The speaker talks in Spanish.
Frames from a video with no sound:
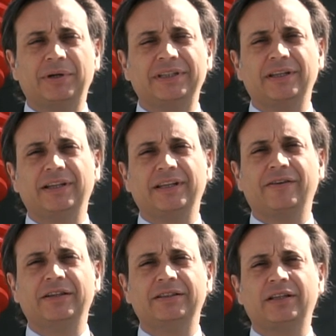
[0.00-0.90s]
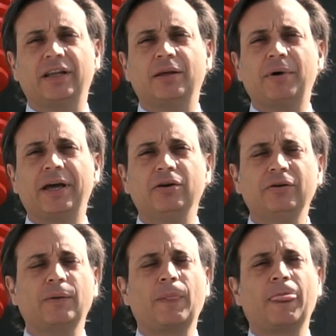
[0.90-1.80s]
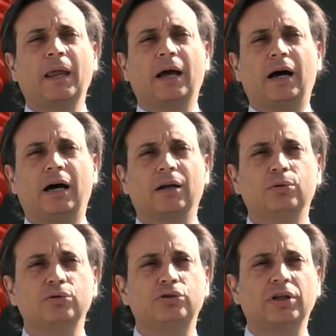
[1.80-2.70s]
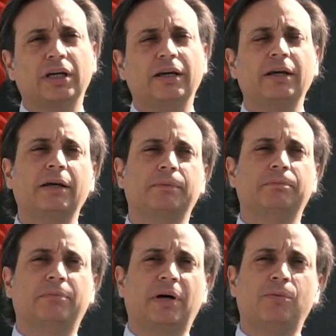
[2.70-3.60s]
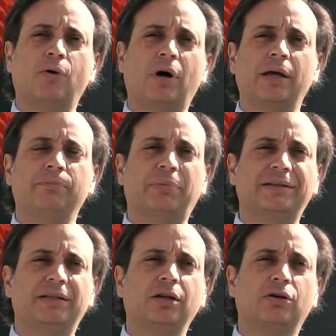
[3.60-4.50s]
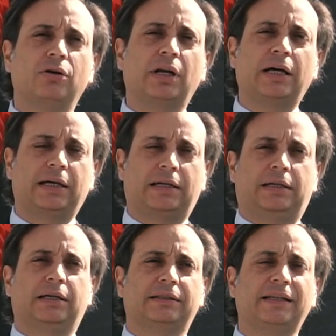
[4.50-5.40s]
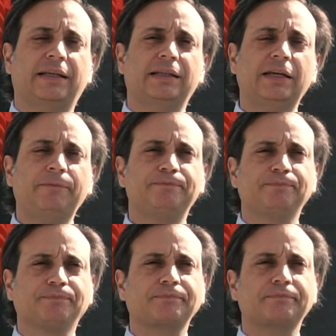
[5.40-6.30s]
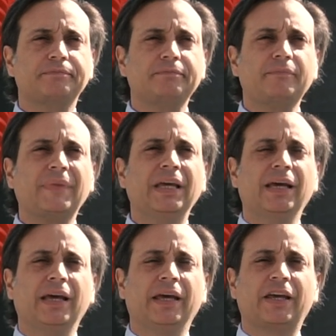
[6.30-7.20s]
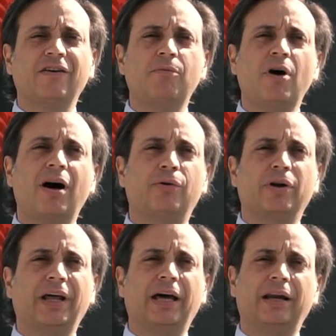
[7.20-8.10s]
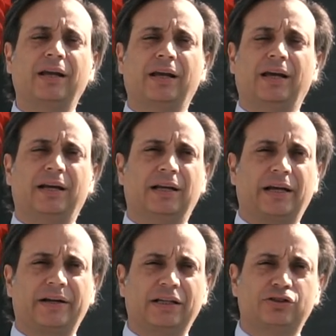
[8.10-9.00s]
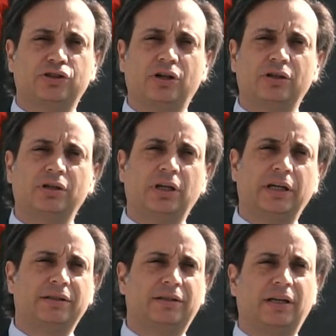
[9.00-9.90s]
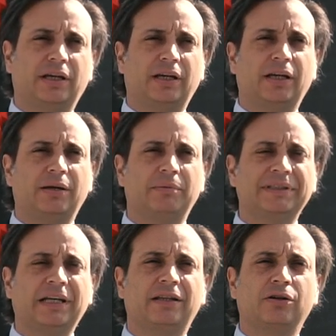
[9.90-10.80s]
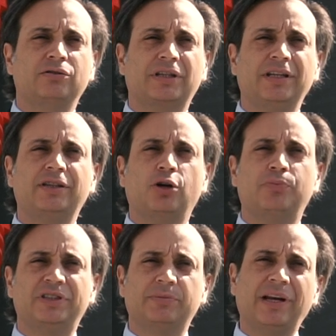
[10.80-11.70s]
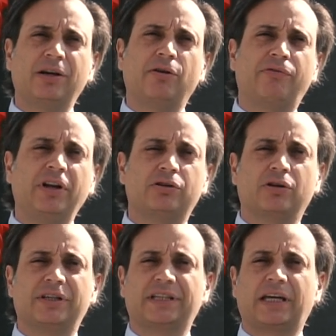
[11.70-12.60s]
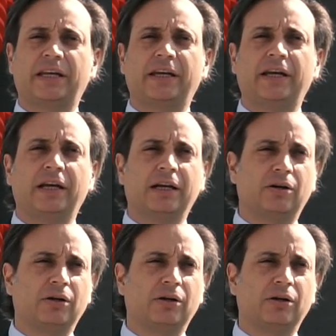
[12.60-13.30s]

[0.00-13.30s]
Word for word: a partir del día 23 de mayo al curso que vamos a impartir con la CDT, en que vamos a abordar la relación entre mandante y contratista y los principales conflictos que se generan